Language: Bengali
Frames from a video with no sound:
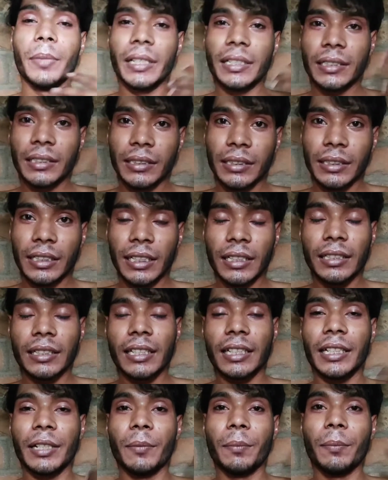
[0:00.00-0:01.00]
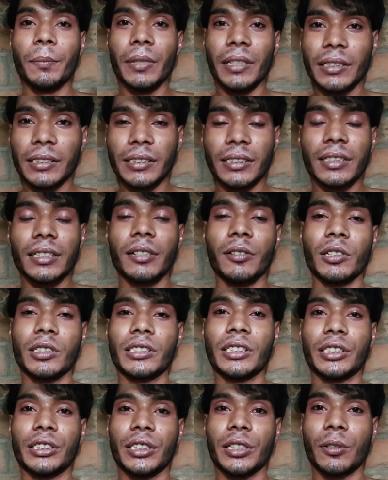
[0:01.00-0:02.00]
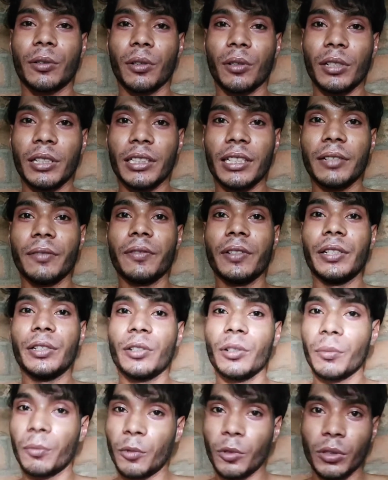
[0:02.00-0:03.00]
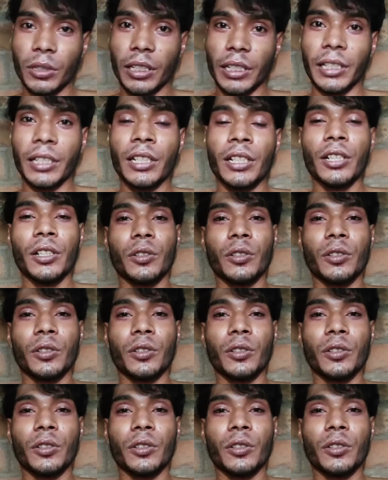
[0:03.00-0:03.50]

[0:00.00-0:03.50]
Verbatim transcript: বেস্টের থেকে বেস্ট দেওয়ার চেষ্টা করো নিজের ভিডিওর মধ্যে